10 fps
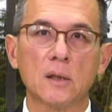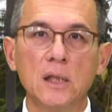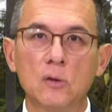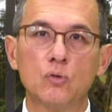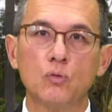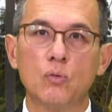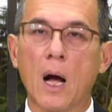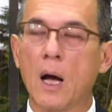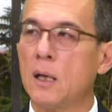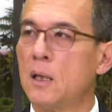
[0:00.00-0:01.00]
印度
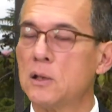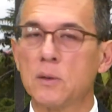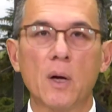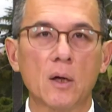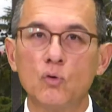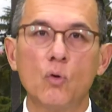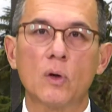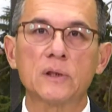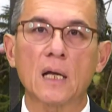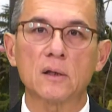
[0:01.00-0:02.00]
啊什么很多国
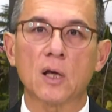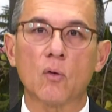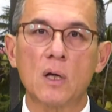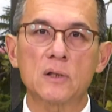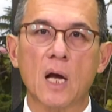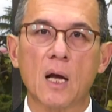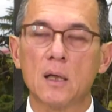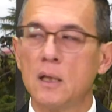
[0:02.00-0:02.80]
家的铁矿砂。